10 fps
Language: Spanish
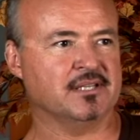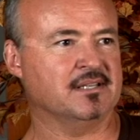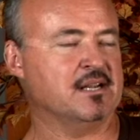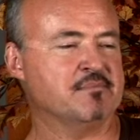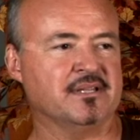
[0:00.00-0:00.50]

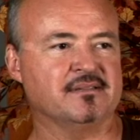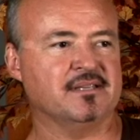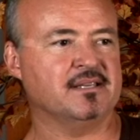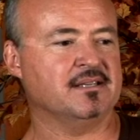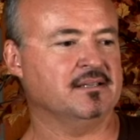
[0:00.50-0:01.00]

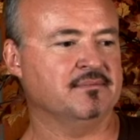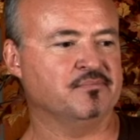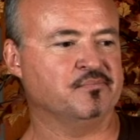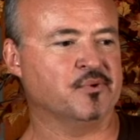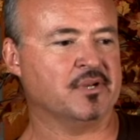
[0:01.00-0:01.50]
generalmente
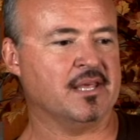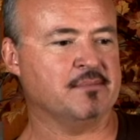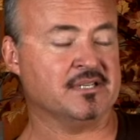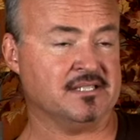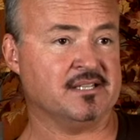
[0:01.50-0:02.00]
porque
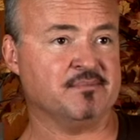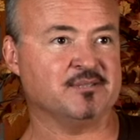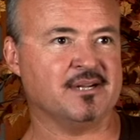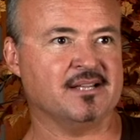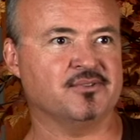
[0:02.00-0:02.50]
además de ser
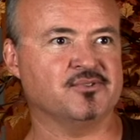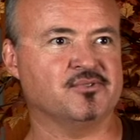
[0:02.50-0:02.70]
más baratos